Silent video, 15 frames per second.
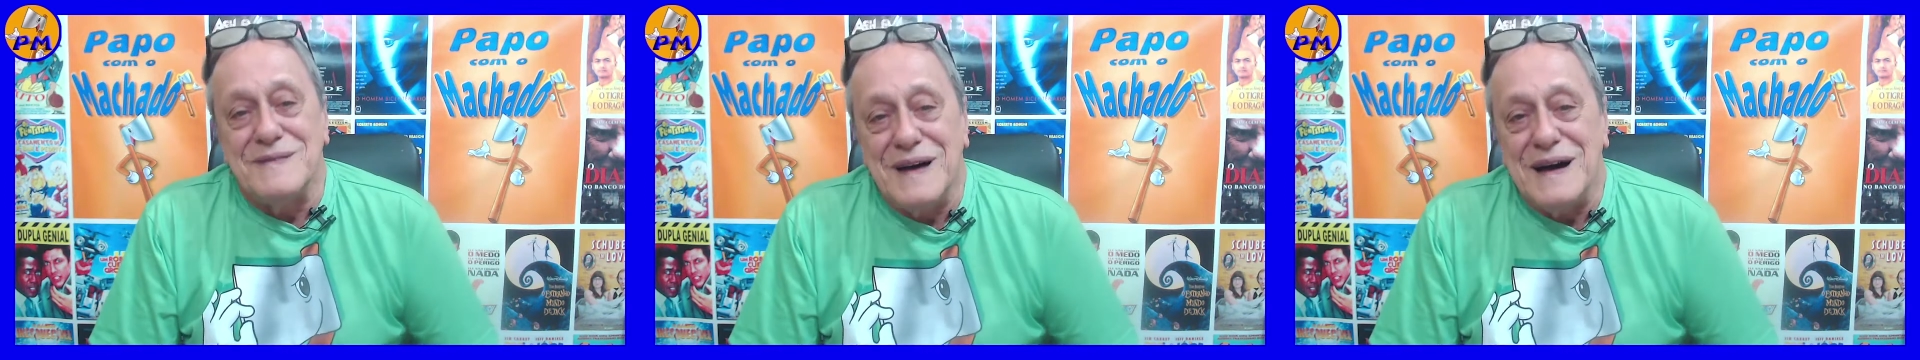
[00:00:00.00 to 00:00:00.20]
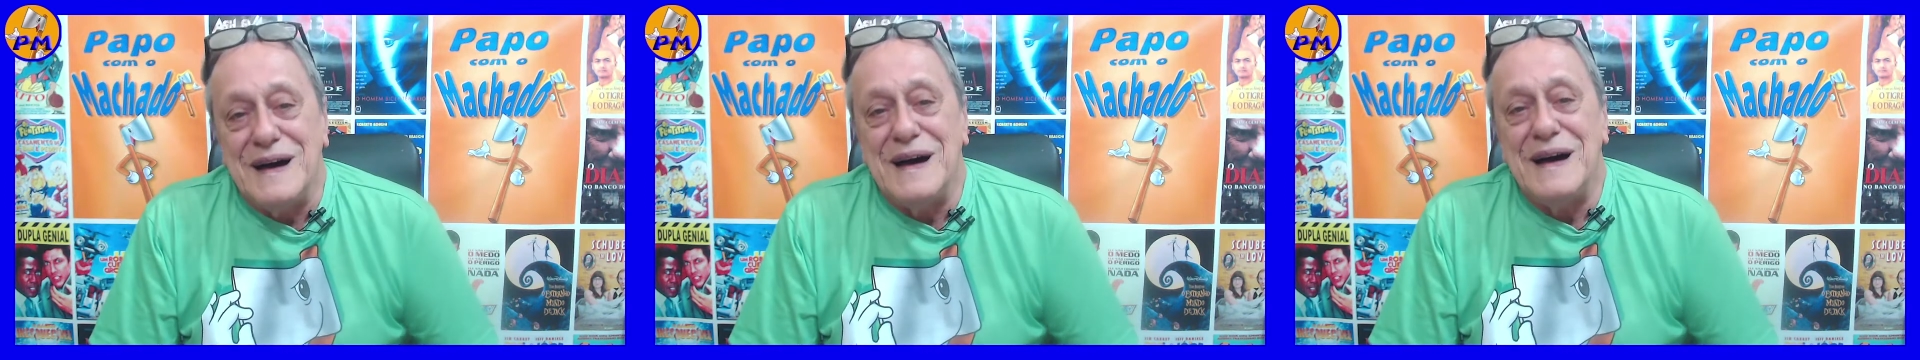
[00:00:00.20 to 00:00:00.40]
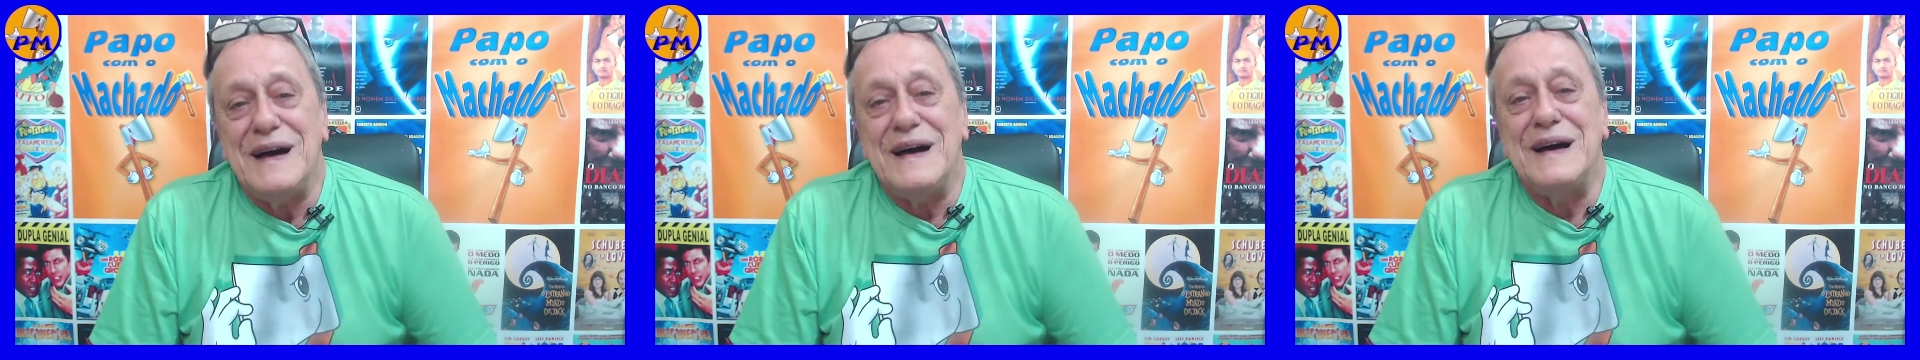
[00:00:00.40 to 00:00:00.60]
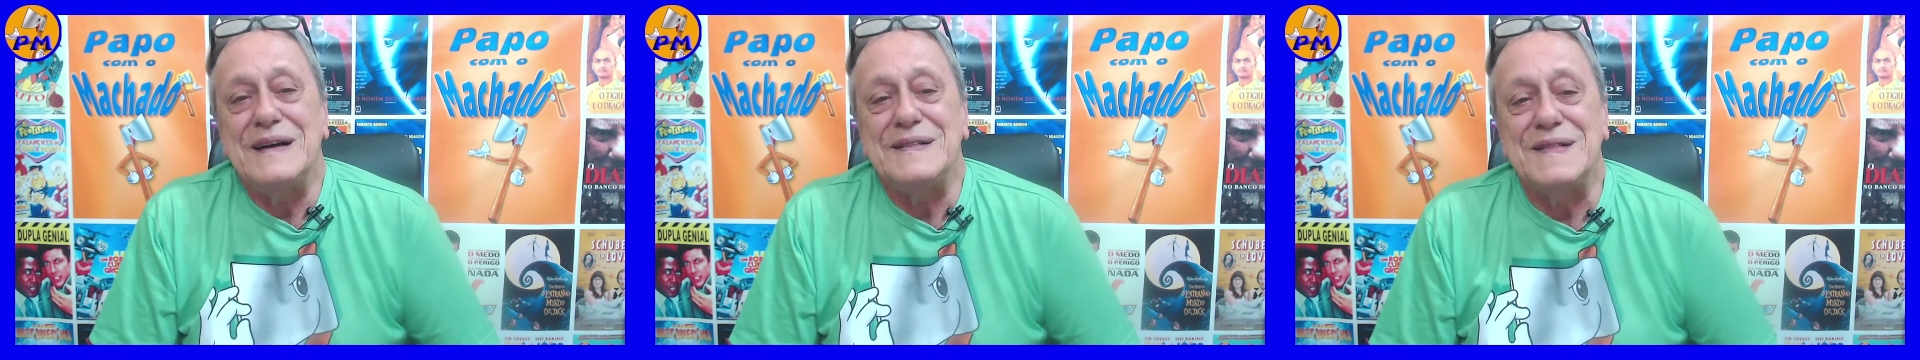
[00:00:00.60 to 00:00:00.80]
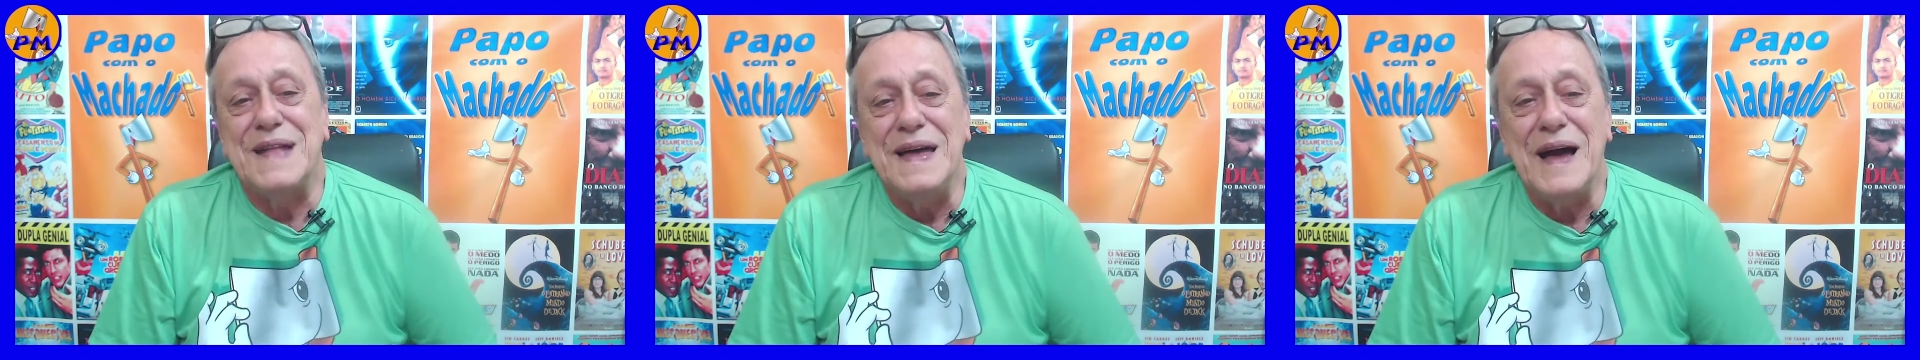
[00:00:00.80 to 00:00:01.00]

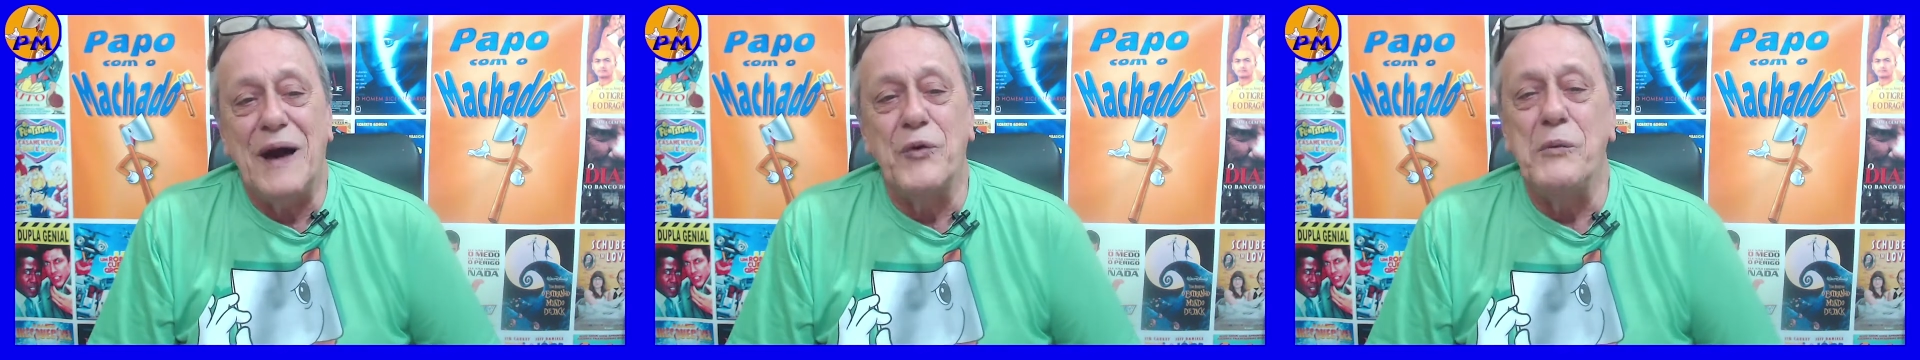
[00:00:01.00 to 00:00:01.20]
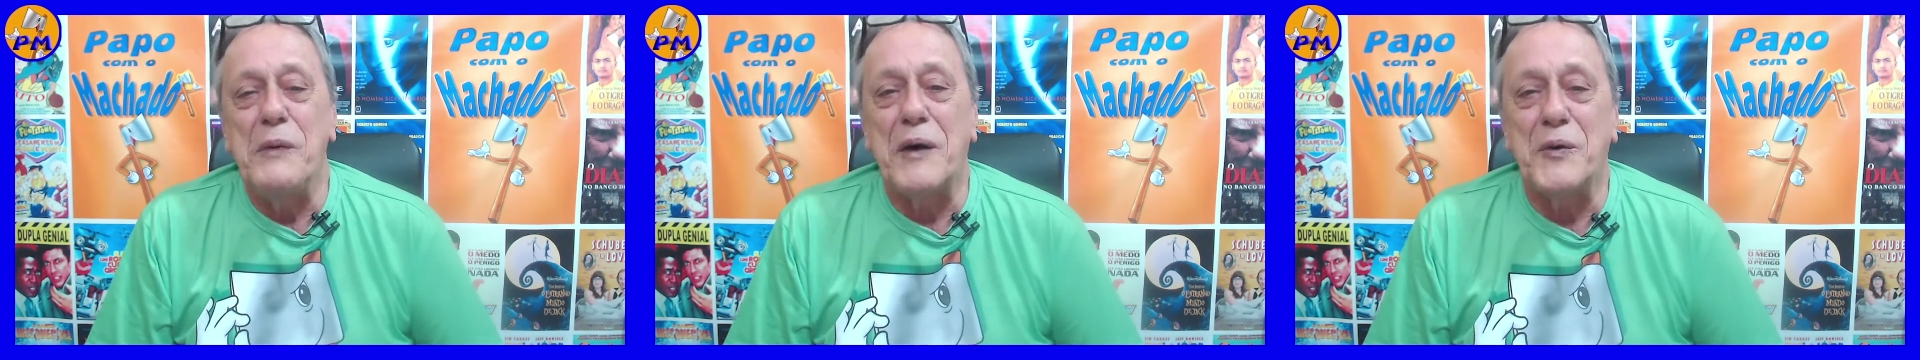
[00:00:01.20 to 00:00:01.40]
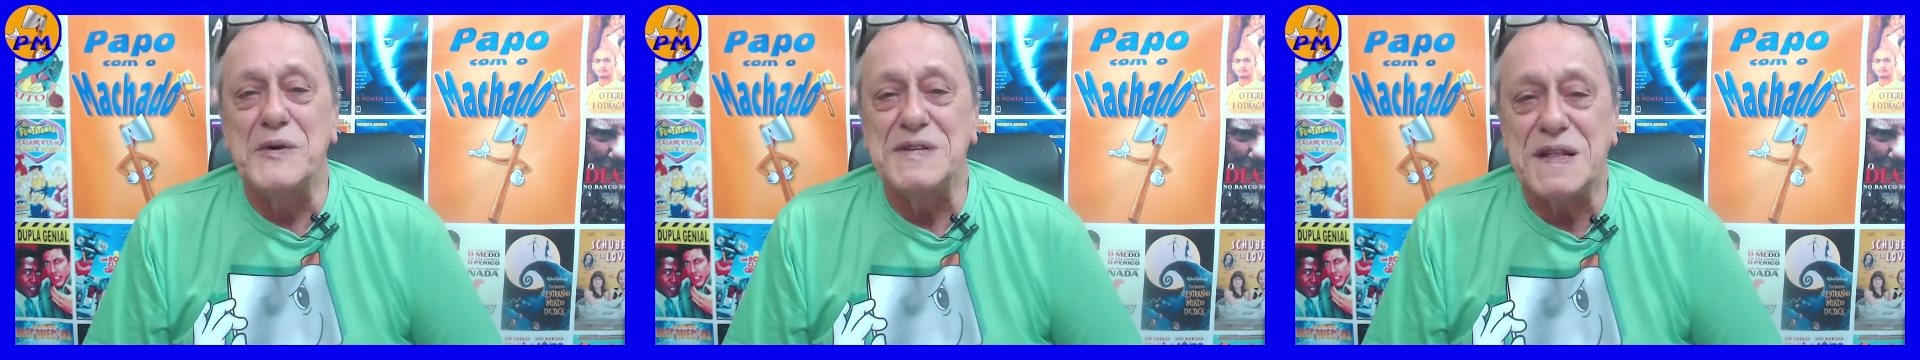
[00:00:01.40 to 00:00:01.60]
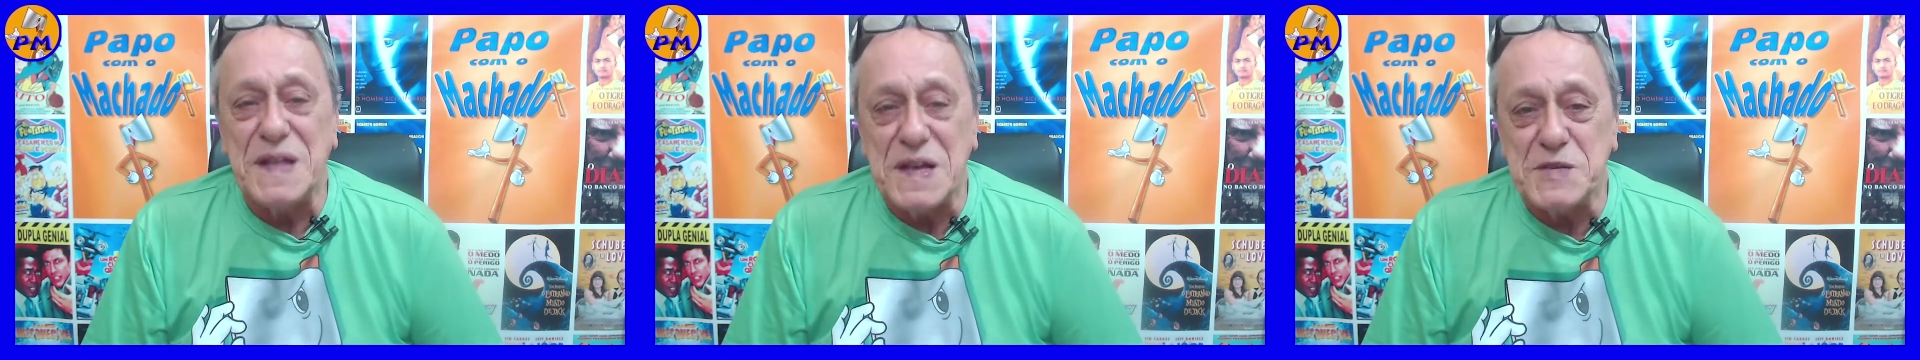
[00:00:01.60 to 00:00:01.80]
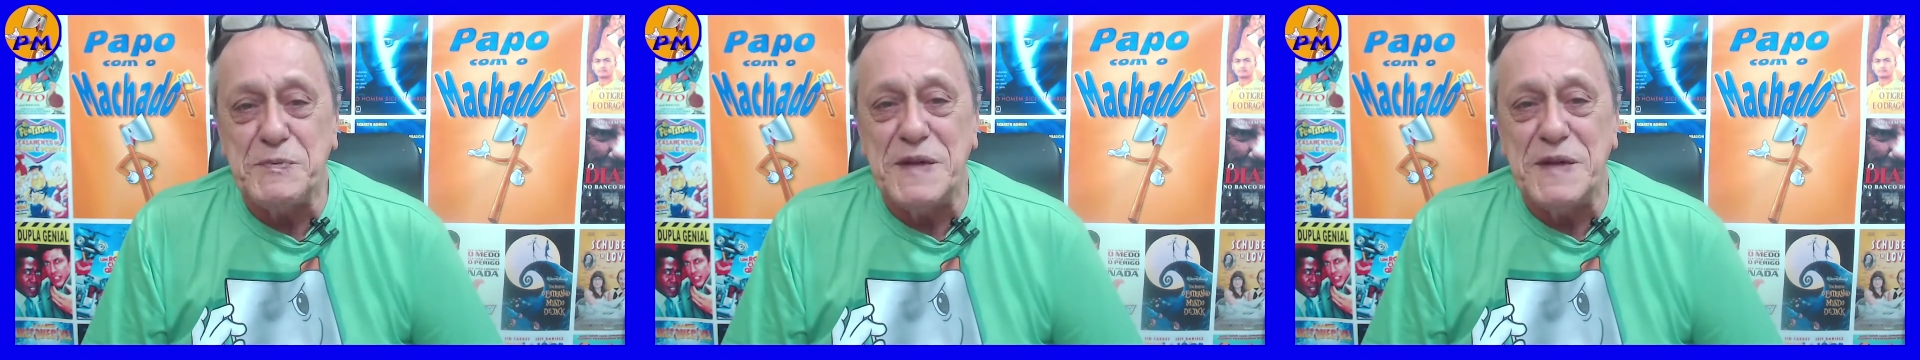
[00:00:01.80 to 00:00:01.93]
ah, tem, alguma coisa tem que